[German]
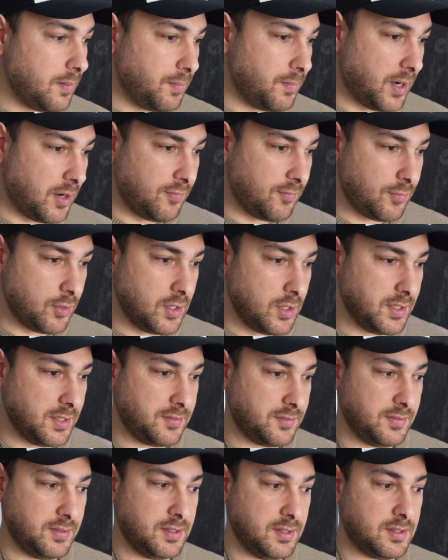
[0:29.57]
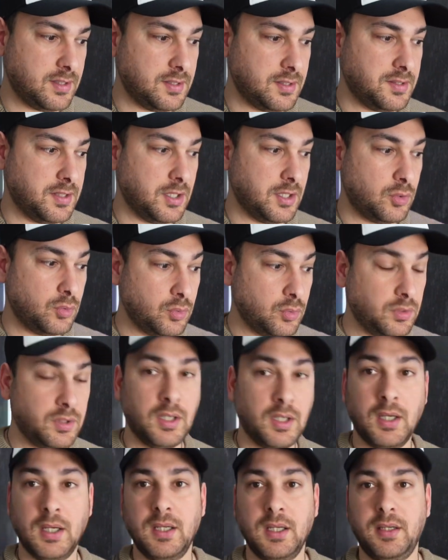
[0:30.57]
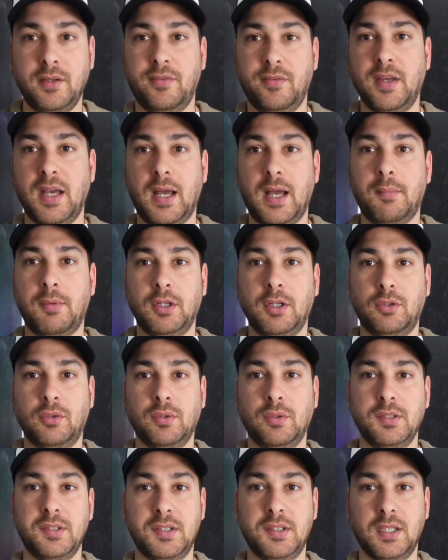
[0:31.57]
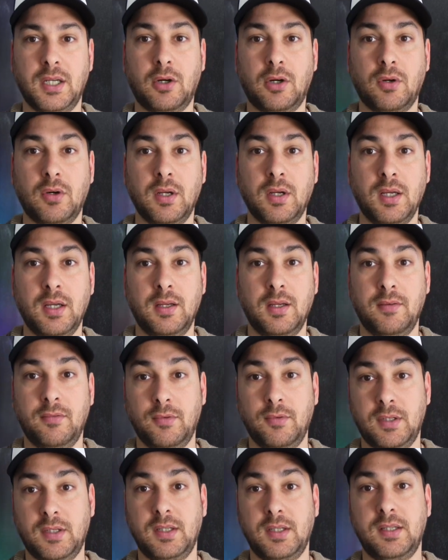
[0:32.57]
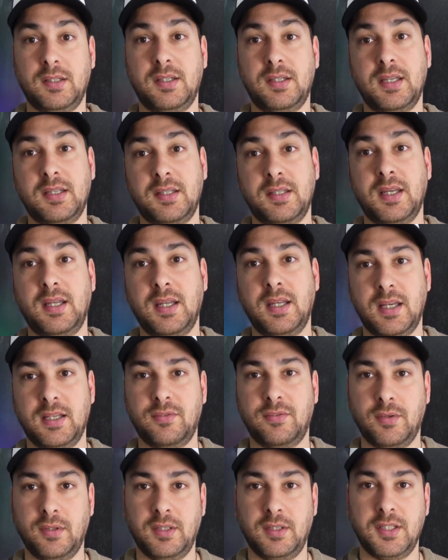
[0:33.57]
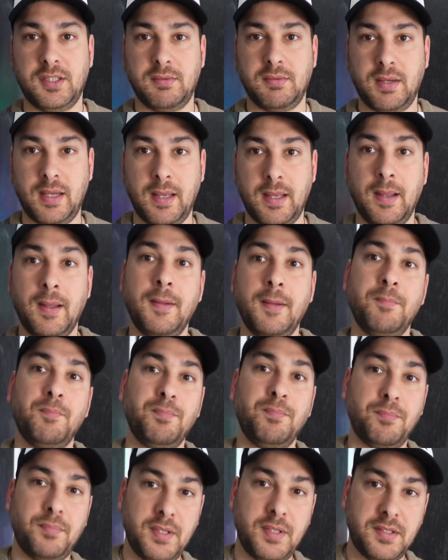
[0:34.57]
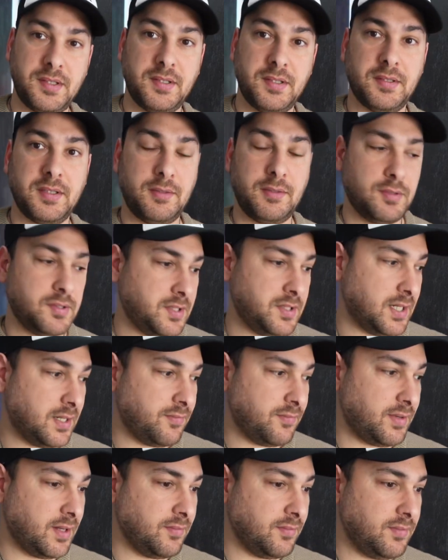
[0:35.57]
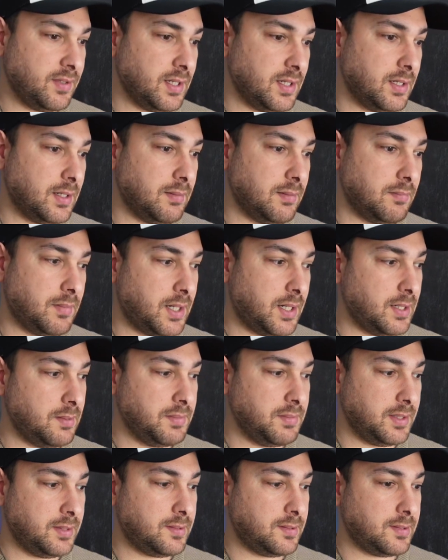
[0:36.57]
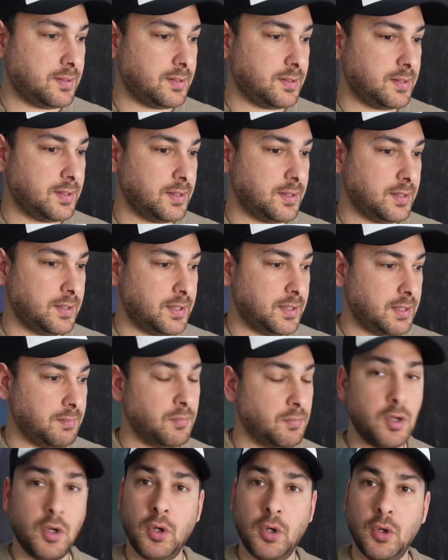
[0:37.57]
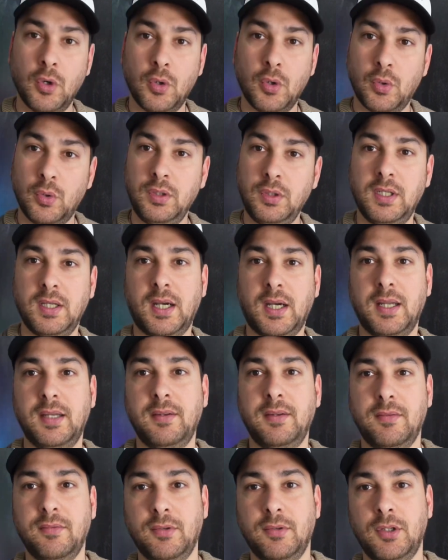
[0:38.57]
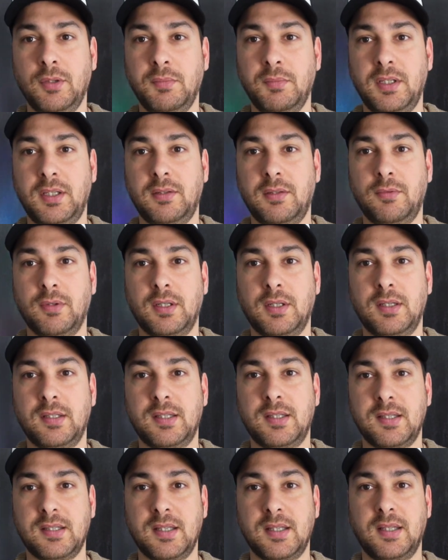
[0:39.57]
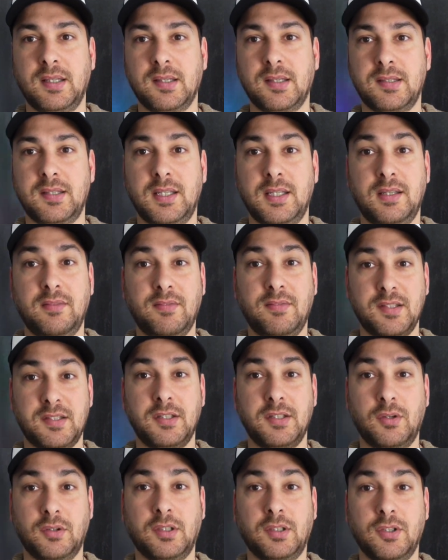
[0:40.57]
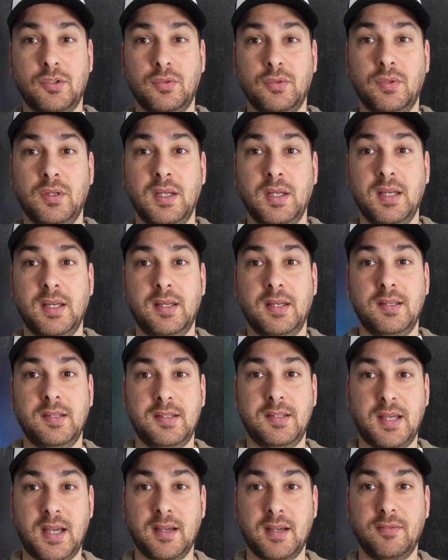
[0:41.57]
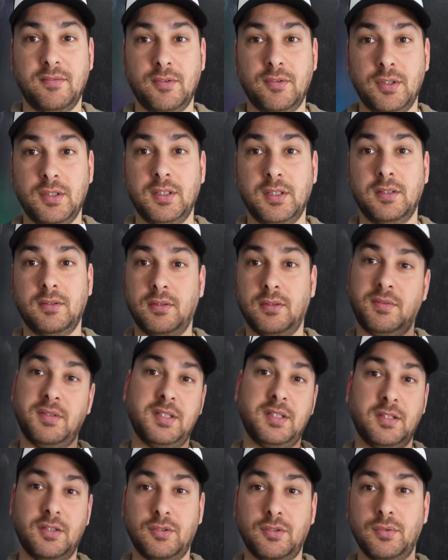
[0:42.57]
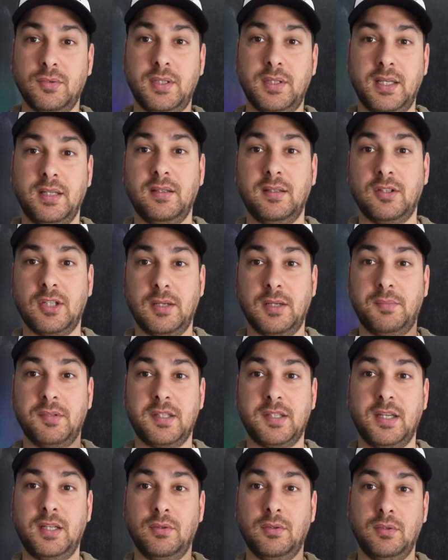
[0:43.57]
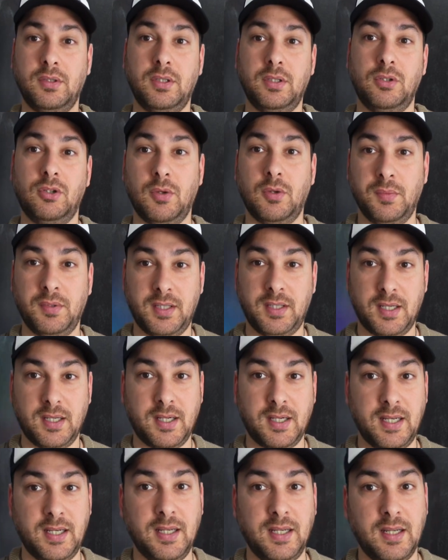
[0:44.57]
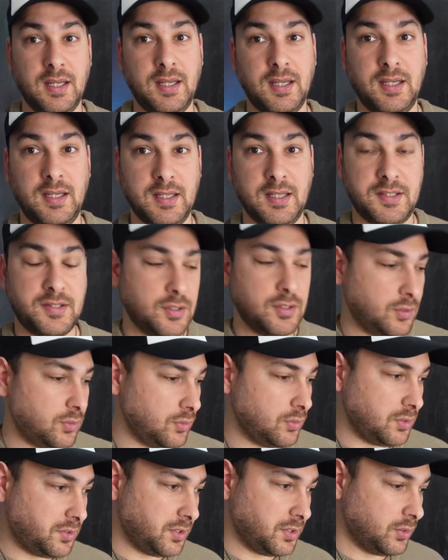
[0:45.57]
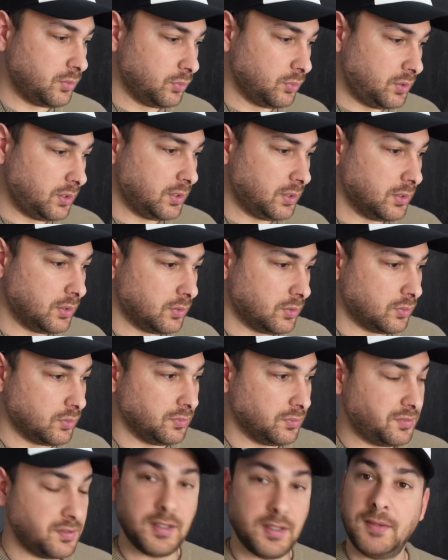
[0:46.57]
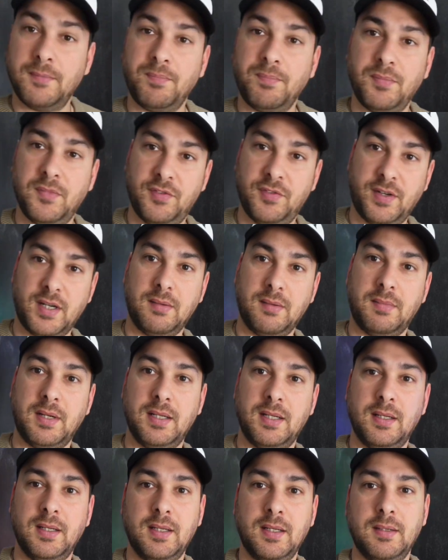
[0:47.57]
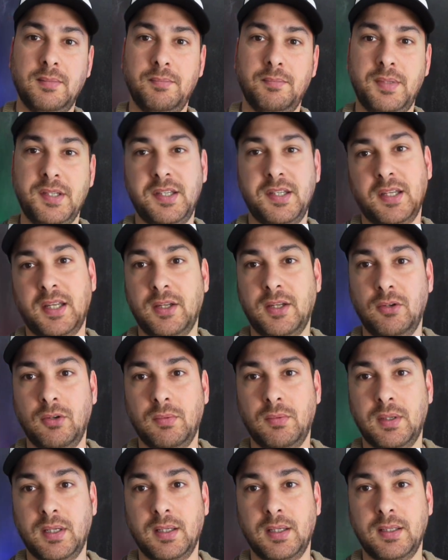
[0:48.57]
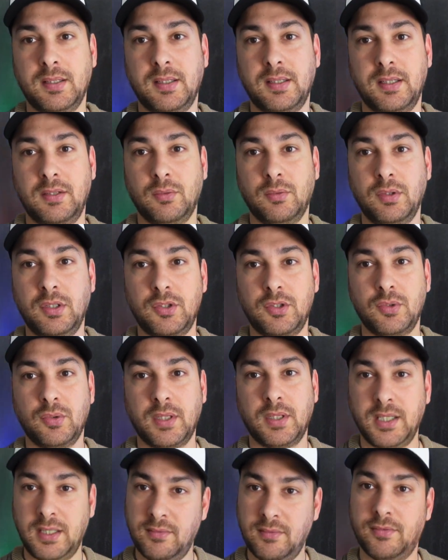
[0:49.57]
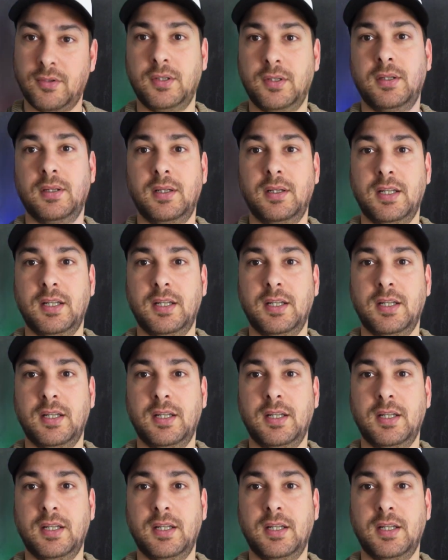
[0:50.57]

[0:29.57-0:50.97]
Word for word: Baumwolle, das finde ich sehr, sehr gut. Die Verarbeitungen sind auch wirklich sehr, sehr nice von den zwei Pieces. Ich würde sagen, fangen wir mal mit dem Hoodie an. Würde mich wirklich sehr, sehr interessieren, was ihr auch dazu sagen würdet oder was ihr dazu denkt. Schreibt es gerne unten in die Kommentare rein. Jetzt durch den Hoodie und wir fangen mal ein bisschen an, über den Hoodie zu reden, Freunde.